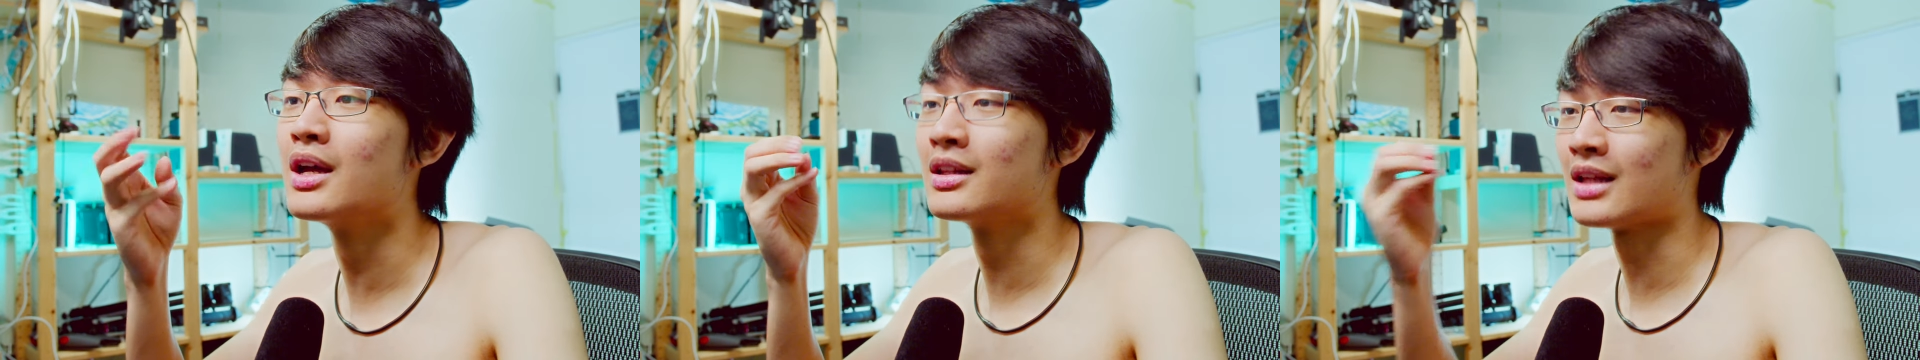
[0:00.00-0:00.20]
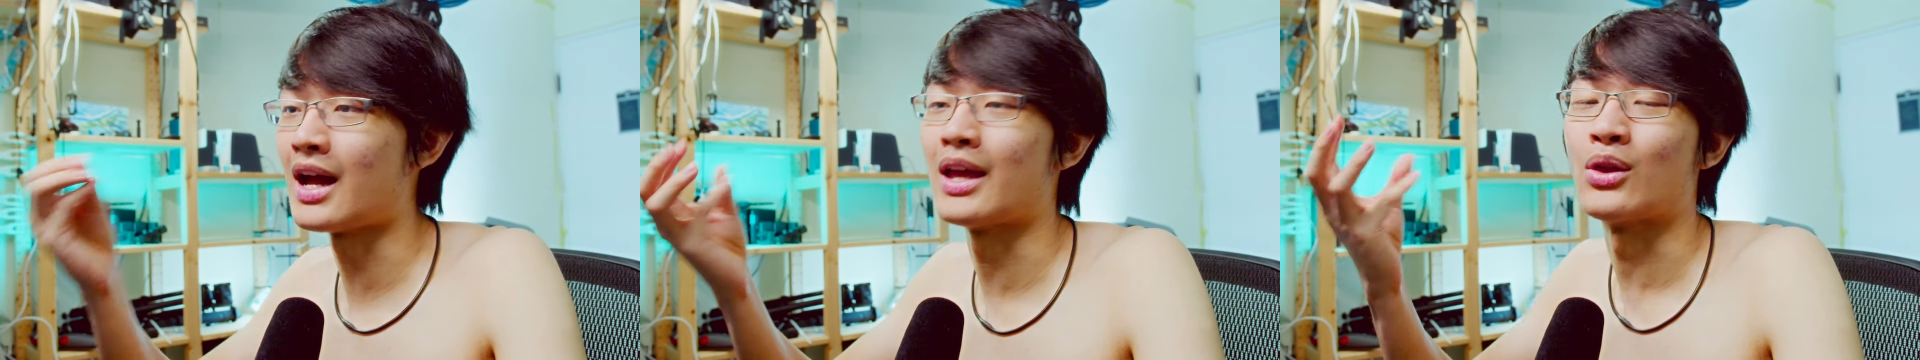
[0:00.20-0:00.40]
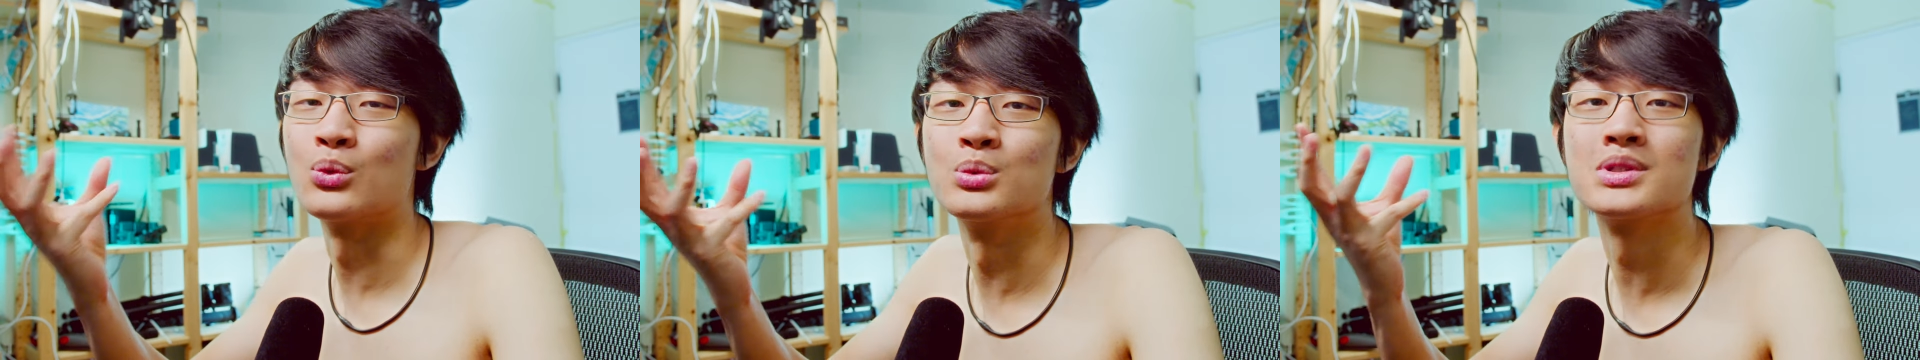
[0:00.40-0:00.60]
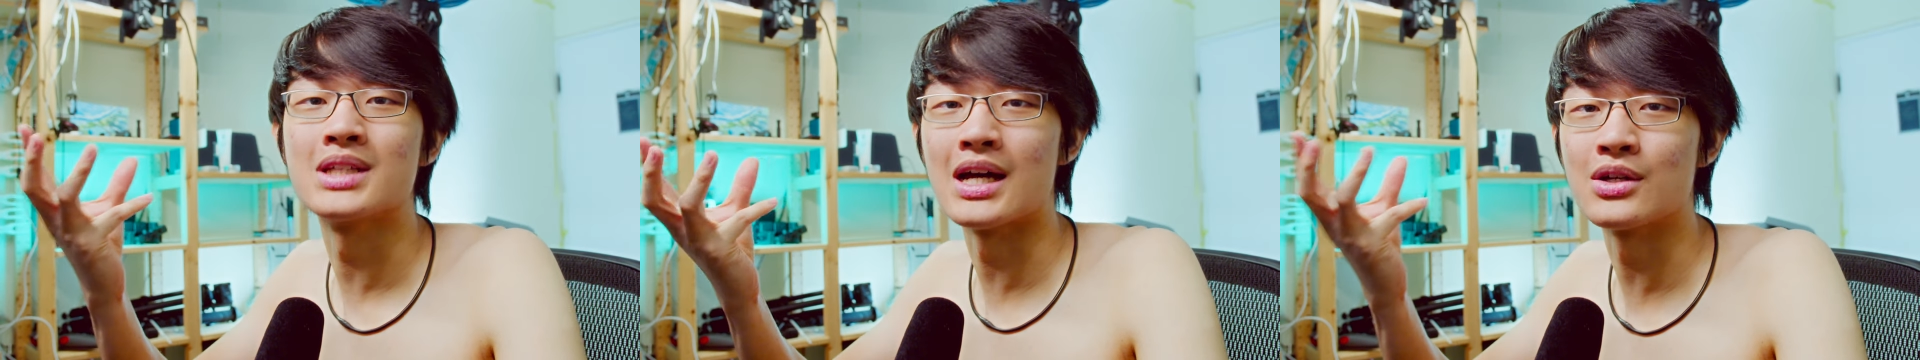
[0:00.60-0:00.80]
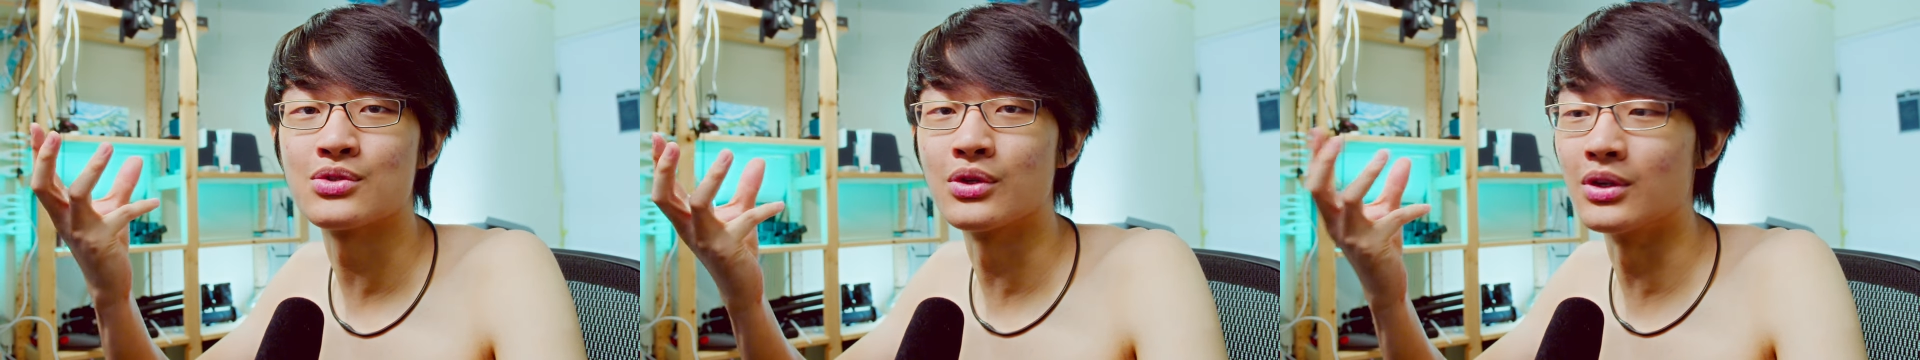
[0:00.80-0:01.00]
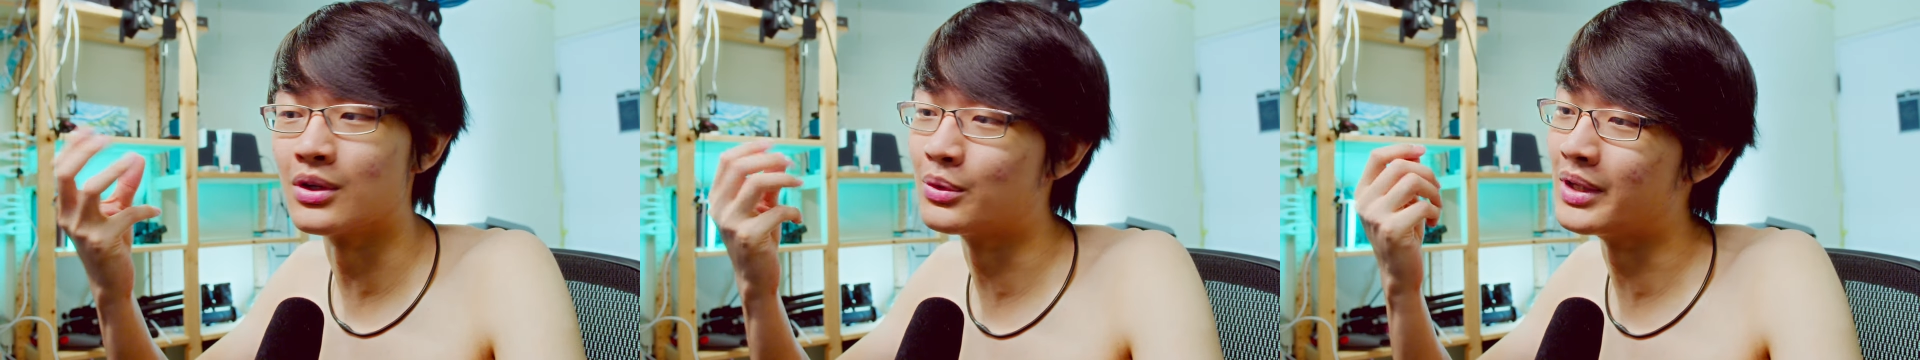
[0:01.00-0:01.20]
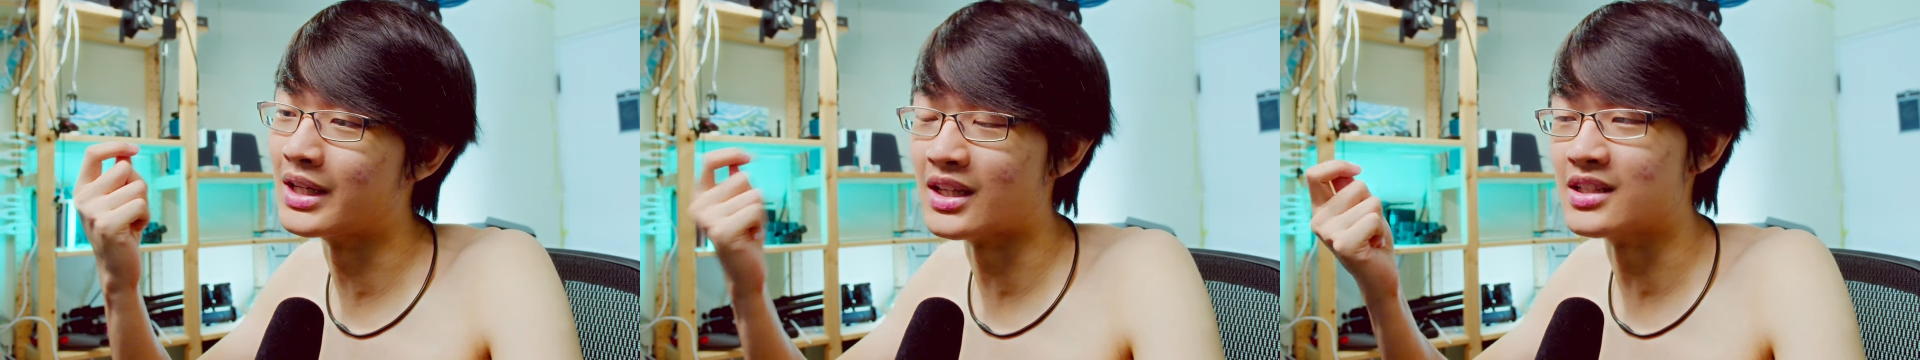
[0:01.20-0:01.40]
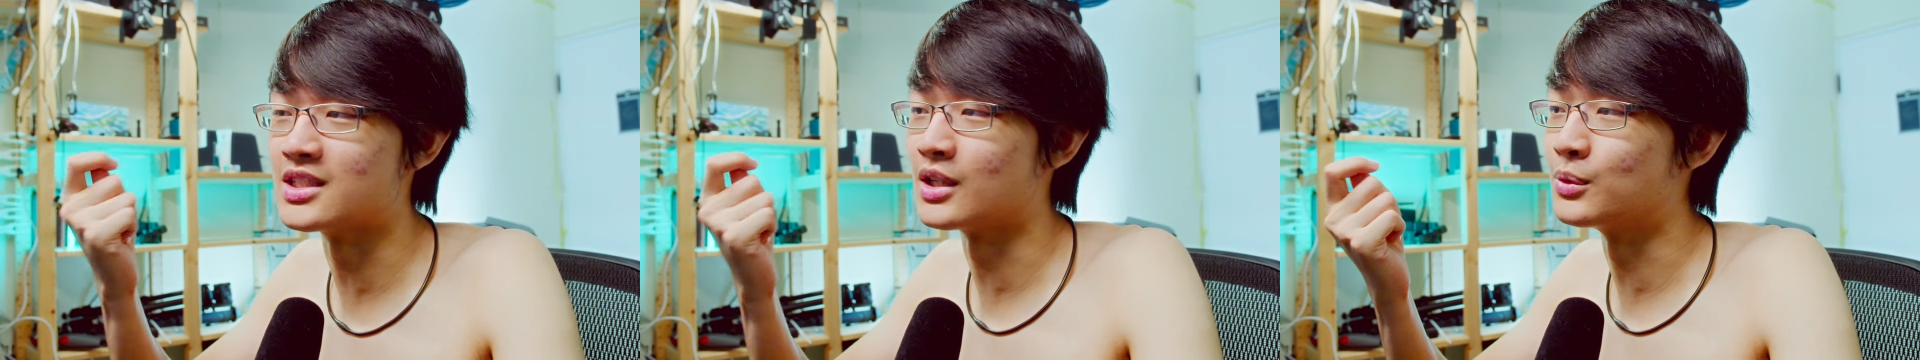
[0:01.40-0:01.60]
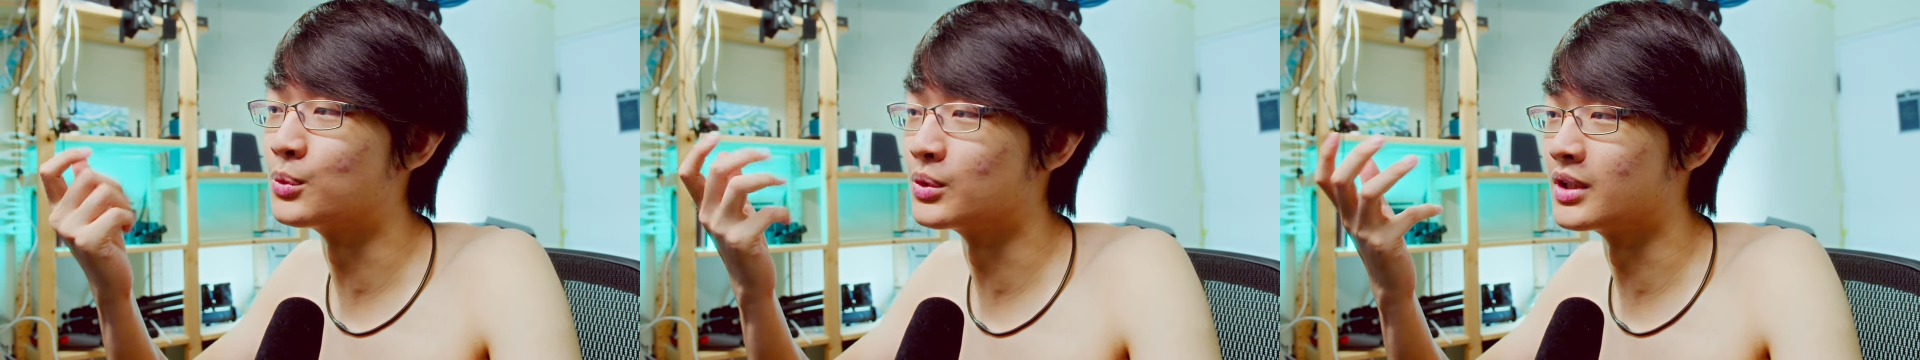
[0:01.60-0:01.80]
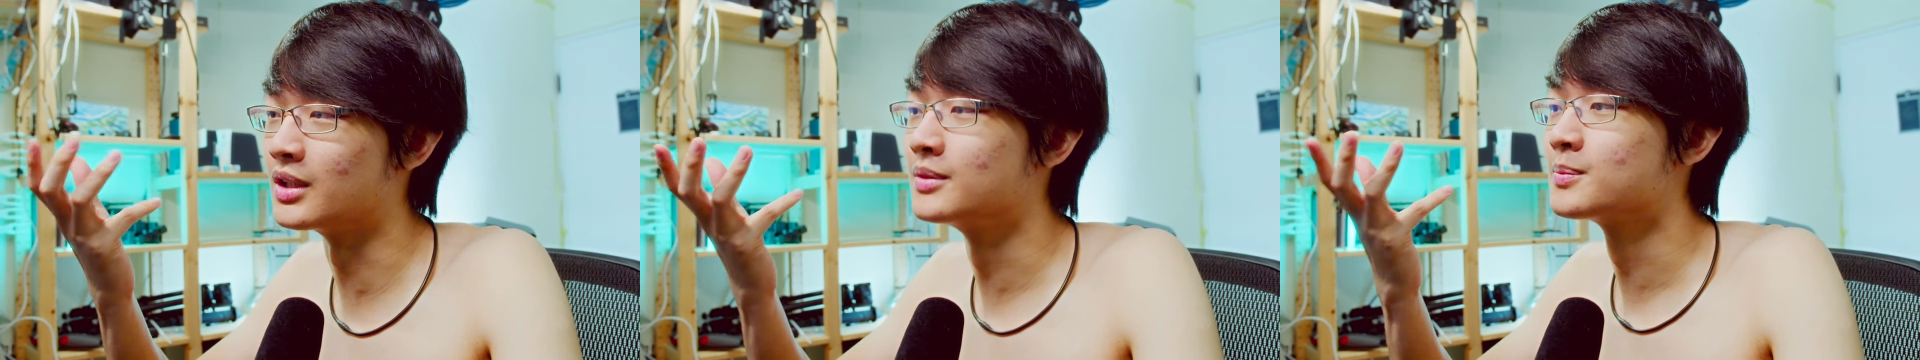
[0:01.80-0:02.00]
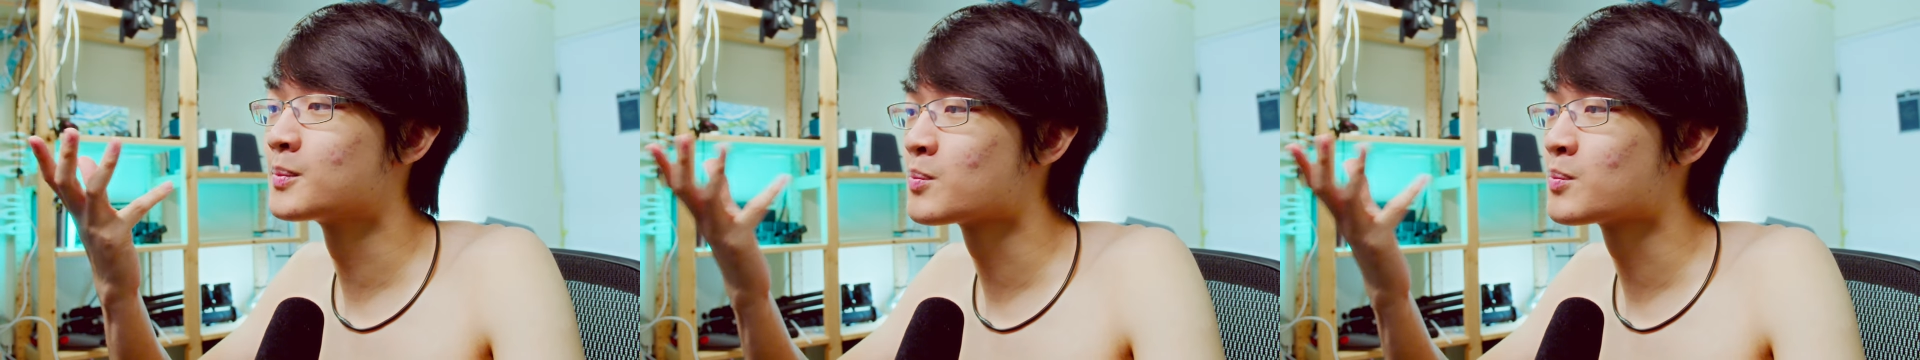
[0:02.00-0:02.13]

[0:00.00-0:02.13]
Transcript: 太多杂讯了，会影响我的。